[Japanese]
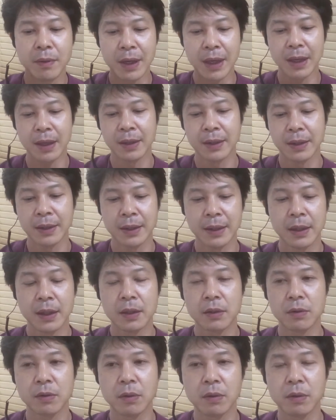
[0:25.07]
は
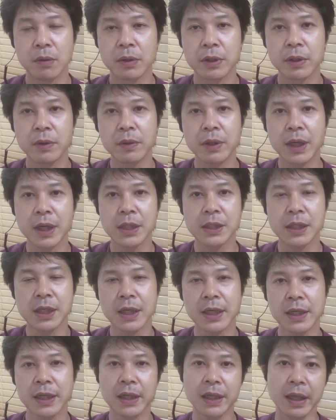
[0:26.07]
といろんな会社
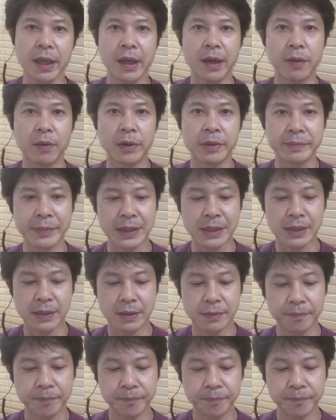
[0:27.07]
から出ております